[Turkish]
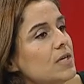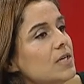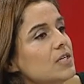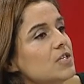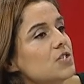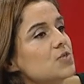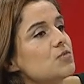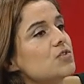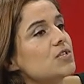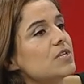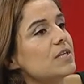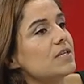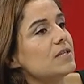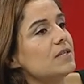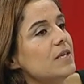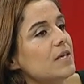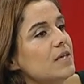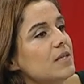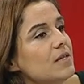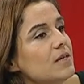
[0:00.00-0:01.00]
hiçbir
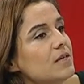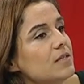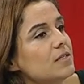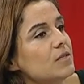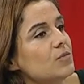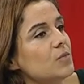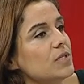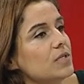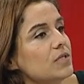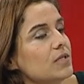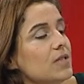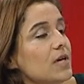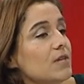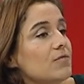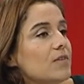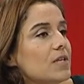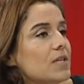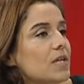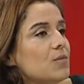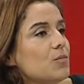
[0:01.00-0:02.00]
şekilde ele alınmadığından
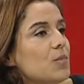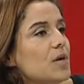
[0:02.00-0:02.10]
falan